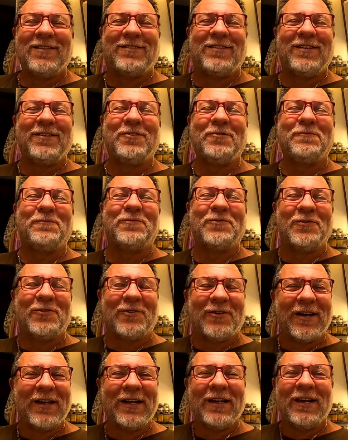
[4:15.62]
c'est du
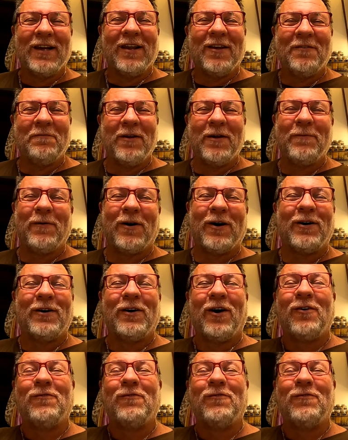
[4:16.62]
boulot. Hein. Mais bon,